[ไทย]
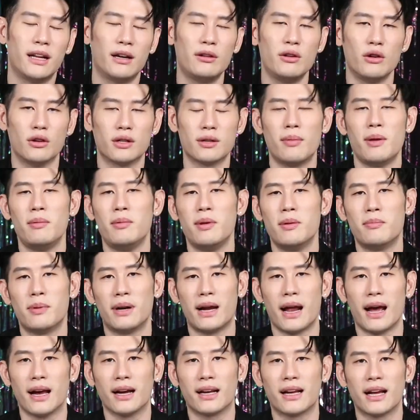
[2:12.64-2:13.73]
แล้วเดี๋ยวจะไม่มีปัญ
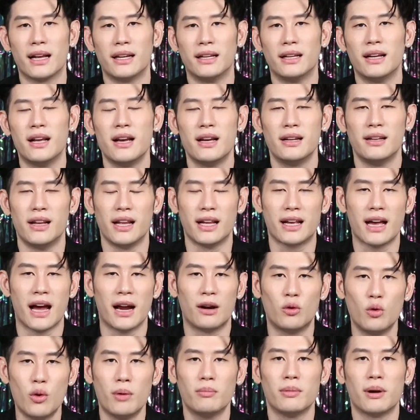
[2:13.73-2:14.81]
หากันในการ
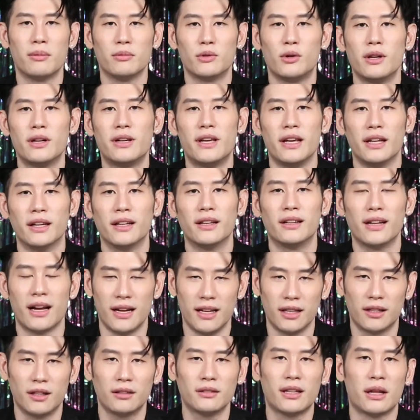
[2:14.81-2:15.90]
ร่วมทำธุรกิจอัน
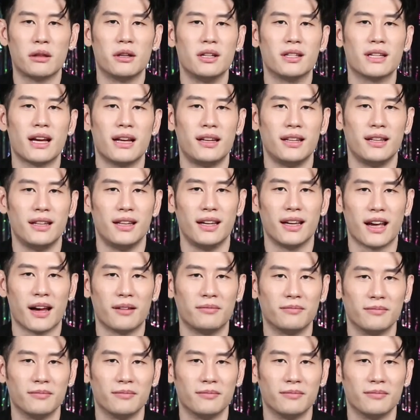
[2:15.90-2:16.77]
นี้ต้องตัดสินใจดีๆครั